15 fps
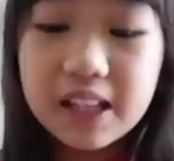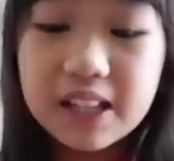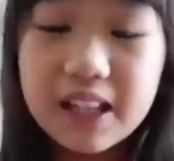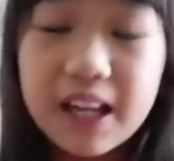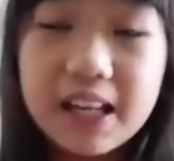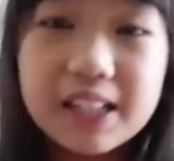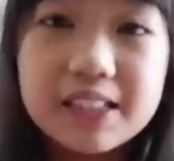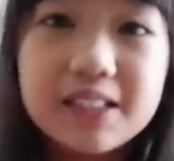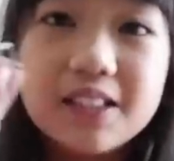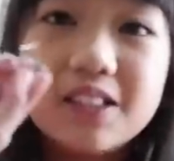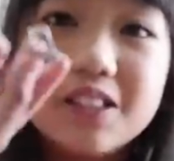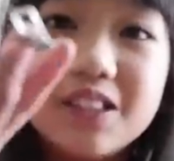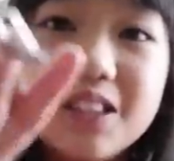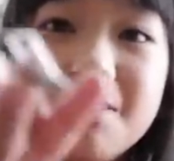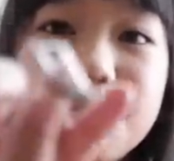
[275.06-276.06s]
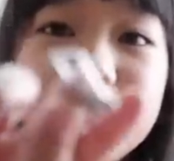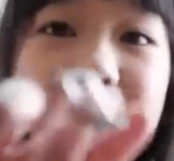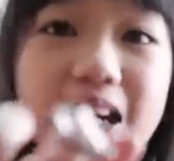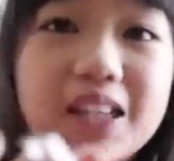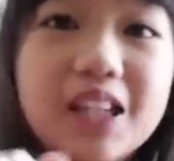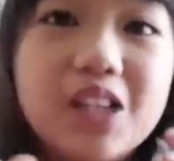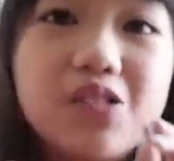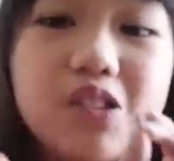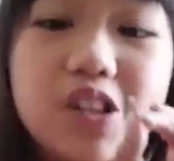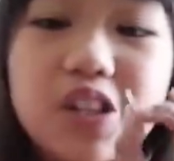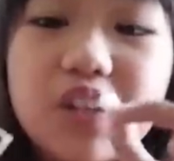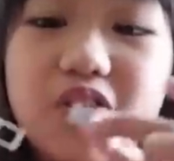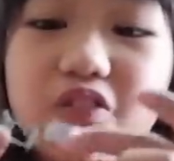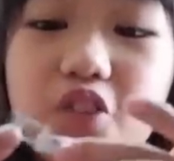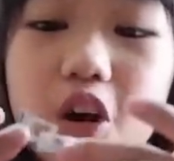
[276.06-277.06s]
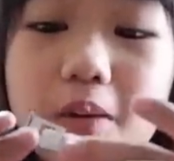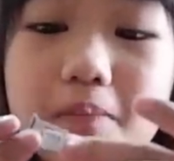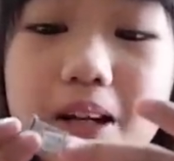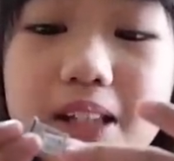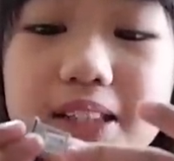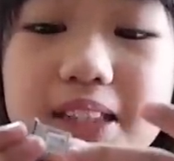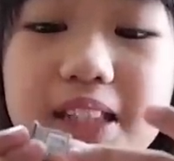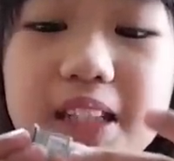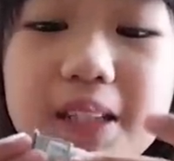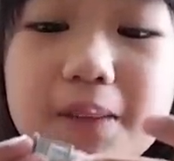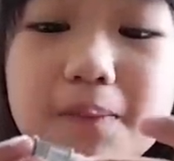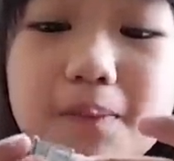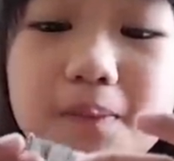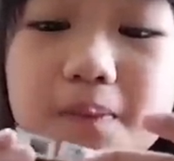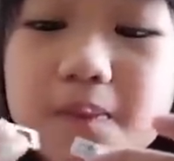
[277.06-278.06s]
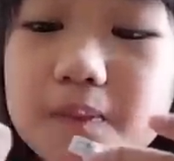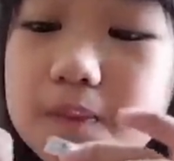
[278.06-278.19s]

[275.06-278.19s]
Guys, susundin po natin kung ano yung form ng SIM.